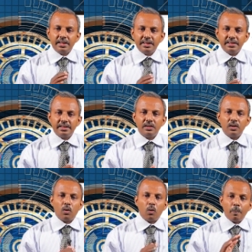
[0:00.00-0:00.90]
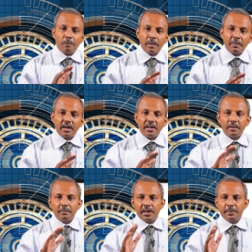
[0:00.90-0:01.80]
இது ஒப்பமான
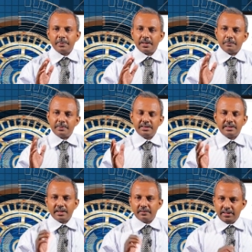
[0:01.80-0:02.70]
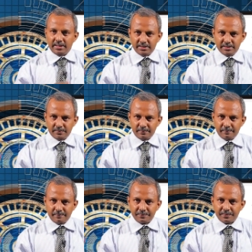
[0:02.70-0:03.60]
மேற்பரப்பை தரவல்லது
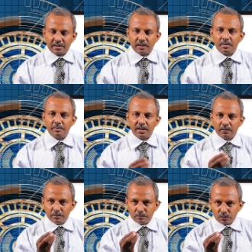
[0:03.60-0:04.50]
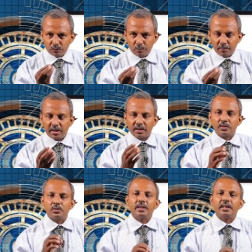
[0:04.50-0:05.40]
மிகவும் உண்மையான
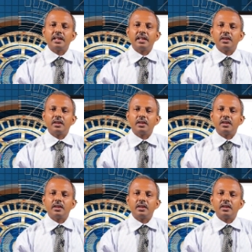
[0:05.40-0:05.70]
துணிக்கைகளை